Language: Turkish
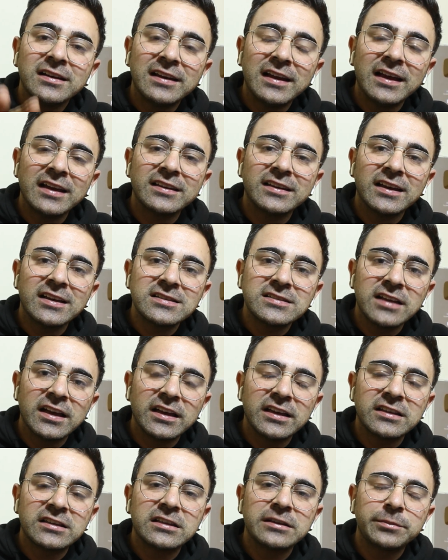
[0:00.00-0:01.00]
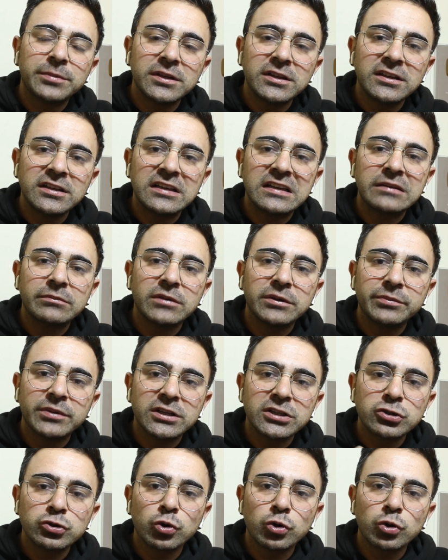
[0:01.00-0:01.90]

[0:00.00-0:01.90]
LGS 2021